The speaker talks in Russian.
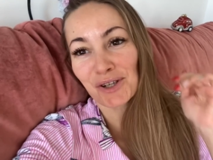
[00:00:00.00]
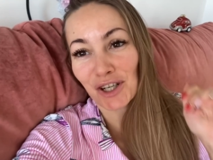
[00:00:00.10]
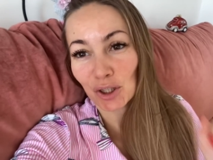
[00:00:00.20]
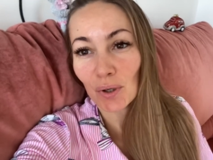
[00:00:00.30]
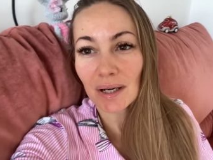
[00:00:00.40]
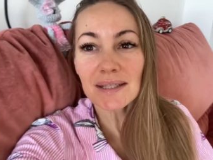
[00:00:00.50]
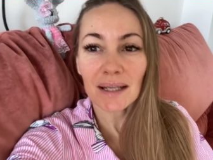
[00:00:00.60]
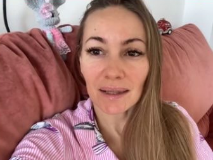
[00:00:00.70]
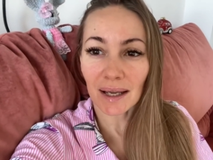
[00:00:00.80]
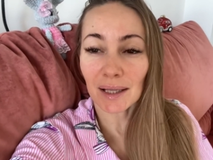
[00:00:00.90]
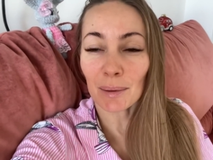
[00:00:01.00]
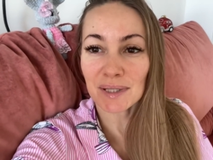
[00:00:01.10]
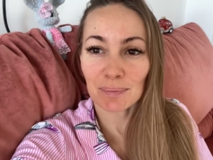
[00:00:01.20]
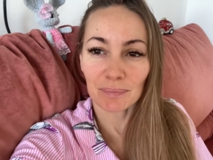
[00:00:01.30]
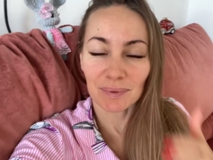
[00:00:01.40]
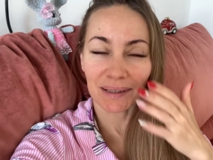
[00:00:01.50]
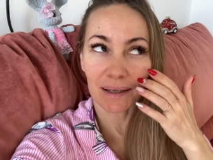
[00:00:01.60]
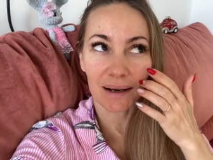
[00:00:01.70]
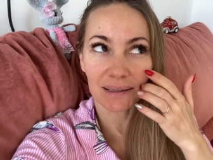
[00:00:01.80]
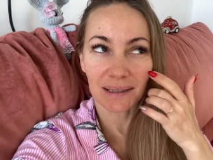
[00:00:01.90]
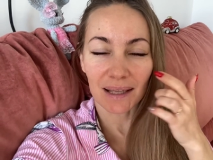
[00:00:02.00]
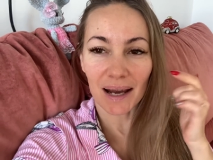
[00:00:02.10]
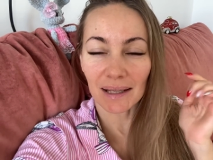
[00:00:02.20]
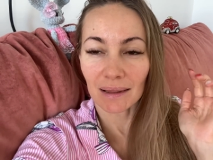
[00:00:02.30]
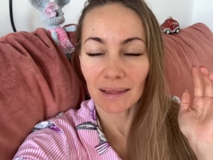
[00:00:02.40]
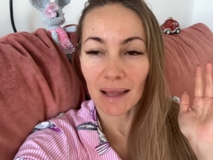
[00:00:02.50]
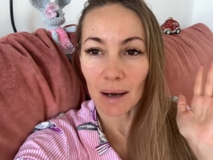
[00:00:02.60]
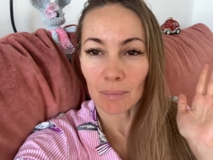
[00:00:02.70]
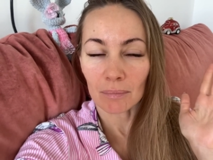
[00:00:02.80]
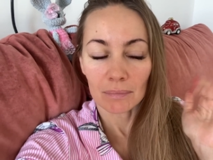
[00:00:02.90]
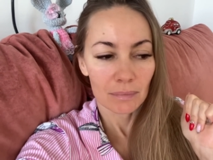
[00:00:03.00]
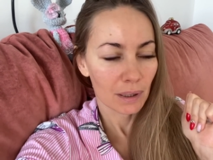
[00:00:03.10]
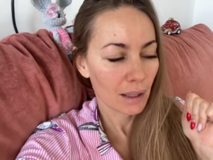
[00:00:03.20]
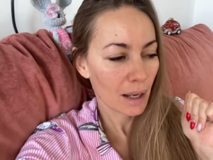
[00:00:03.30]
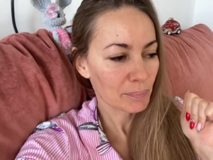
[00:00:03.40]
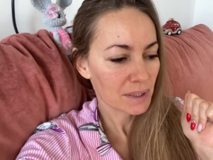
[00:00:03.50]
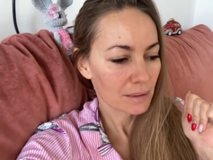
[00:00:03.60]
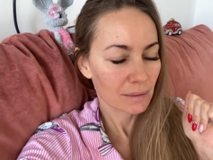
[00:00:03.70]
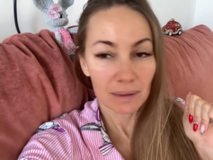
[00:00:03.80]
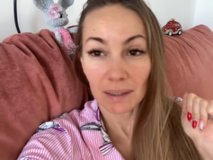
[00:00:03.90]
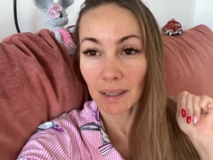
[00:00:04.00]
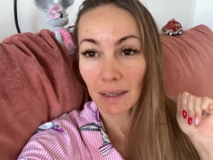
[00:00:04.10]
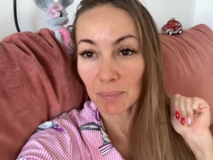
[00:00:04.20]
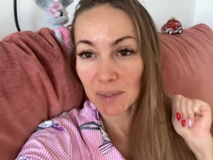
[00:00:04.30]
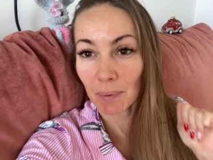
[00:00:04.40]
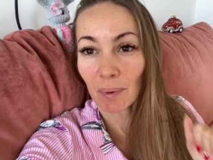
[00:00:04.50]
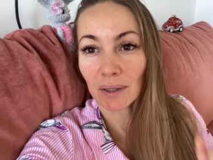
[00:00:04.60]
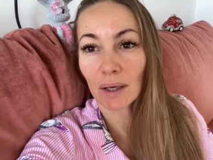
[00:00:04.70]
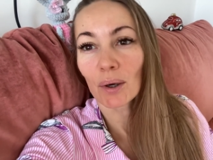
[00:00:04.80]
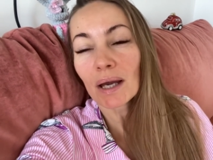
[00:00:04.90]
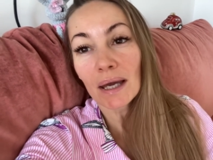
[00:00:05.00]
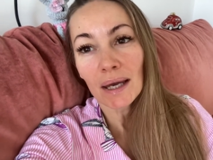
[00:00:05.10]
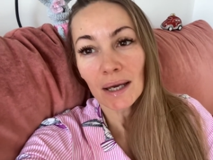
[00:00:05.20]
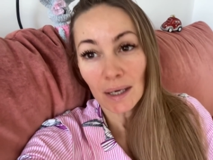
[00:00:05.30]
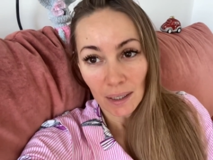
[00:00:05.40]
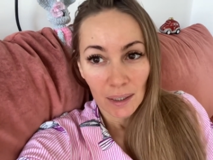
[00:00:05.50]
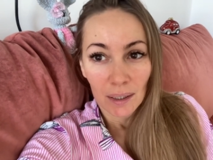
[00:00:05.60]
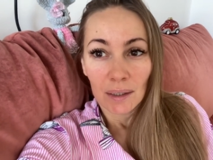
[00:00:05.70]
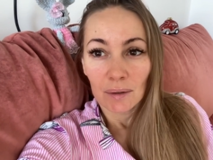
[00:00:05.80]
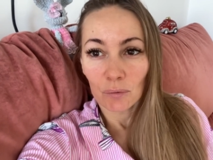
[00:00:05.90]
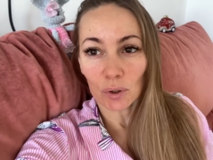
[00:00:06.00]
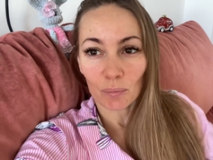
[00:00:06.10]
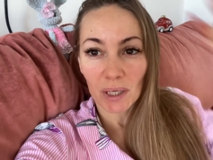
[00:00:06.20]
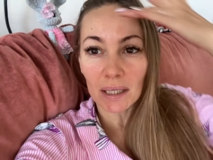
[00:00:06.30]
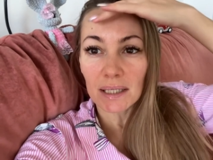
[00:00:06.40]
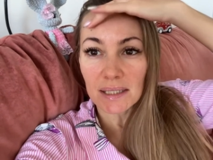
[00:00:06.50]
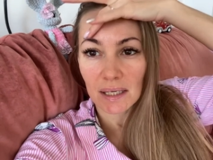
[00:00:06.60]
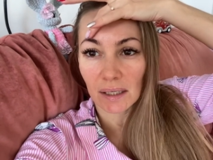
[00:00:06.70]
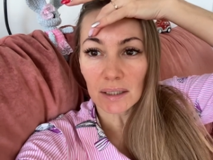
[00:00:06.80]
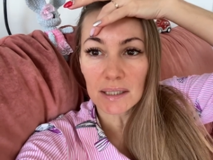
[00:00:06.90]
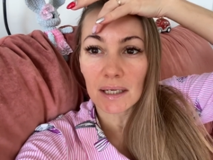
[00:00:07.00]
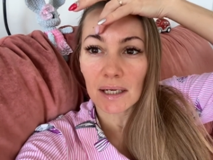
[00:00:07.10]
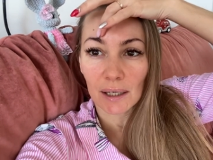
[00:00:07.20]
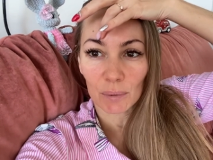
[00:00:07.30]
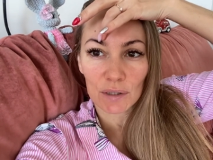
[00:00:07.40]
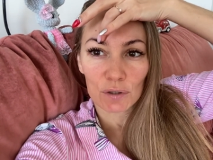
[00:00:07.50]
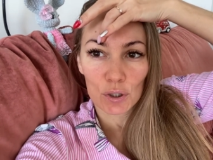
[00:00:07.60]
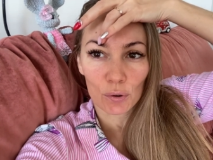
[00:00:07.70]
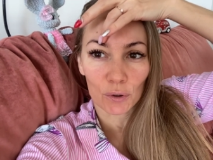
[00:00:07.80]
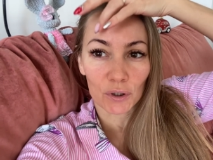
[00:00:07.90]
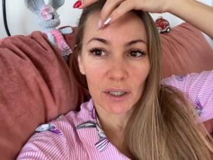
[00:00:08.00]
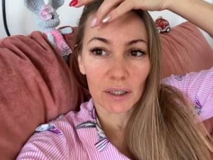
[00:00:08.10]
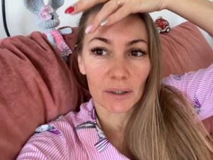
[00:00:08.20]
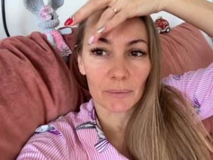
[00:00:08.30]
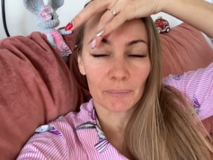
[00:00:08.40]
уже который раз на тайлапс, на лапс на тайлапс попадаю. Вот, у меня назрела дилемма, девчонки.